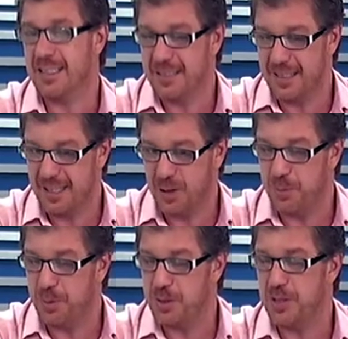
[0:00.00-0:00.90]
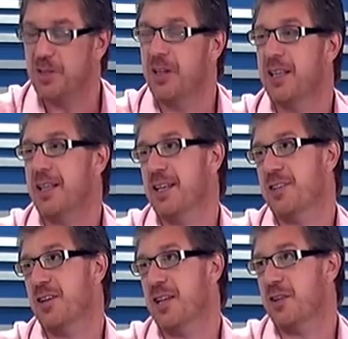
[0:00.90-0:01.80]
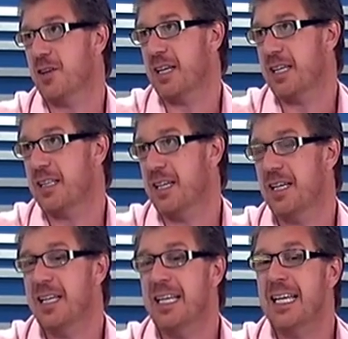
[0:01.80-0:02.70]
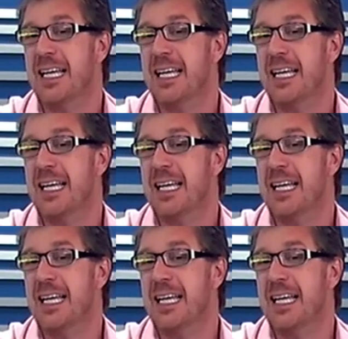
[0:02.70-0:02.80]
es compositora y directora de orquesta, ah.